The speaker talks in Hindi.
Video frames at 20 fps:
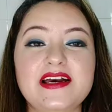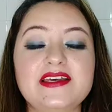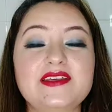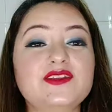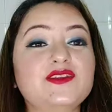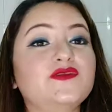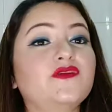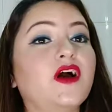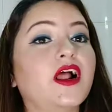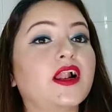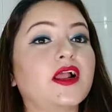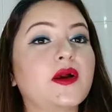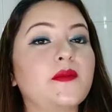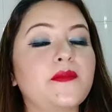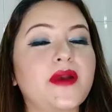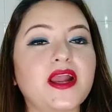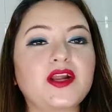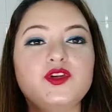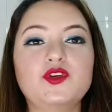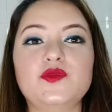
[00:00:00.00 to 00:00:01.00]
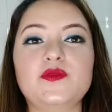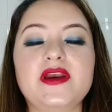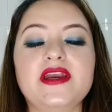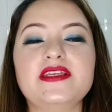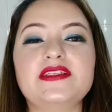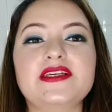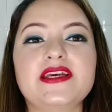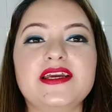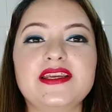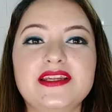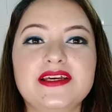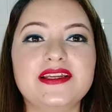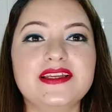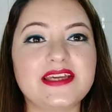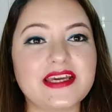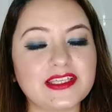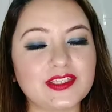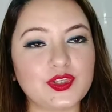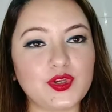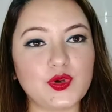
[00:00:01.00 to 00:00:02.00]
गाइस वेलकम बैक टू माई चैनल
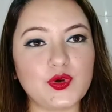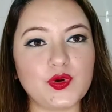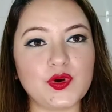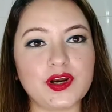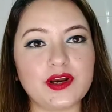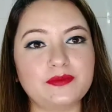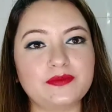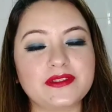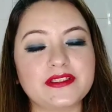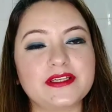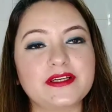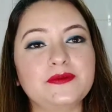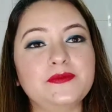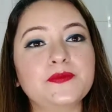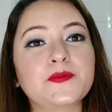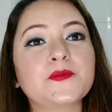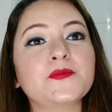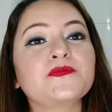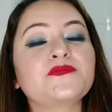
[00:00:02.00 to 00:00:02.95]
कैसे हो आप सब